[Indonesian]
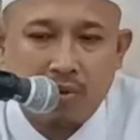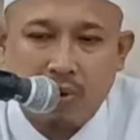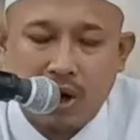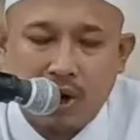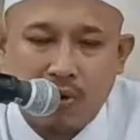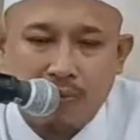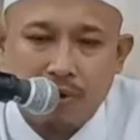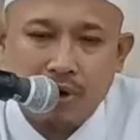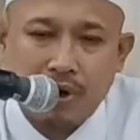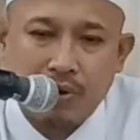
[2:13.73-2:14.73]

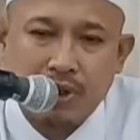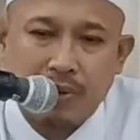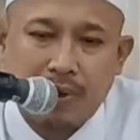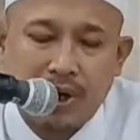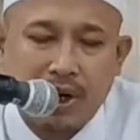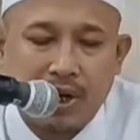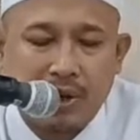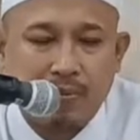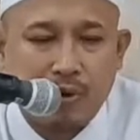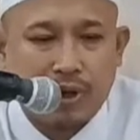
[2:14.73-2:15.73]
walaupun niku saya manggil
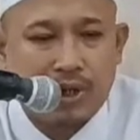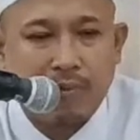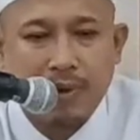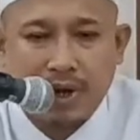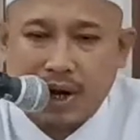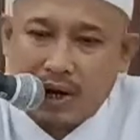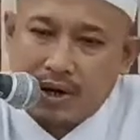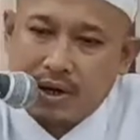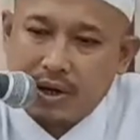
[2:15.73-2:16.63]
ibu e sampeyan.